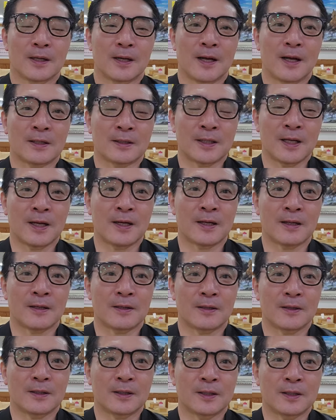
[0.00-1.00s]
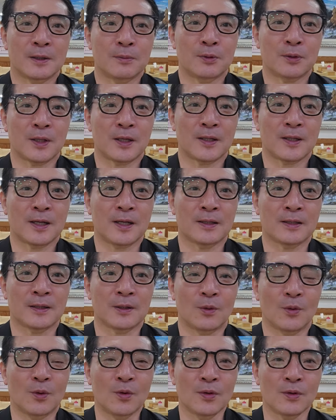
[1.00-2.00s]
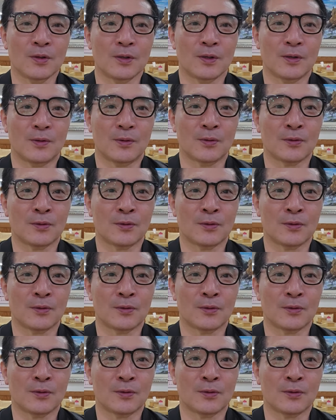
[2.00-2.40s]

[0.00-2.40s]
항상 어제보다 난 오늘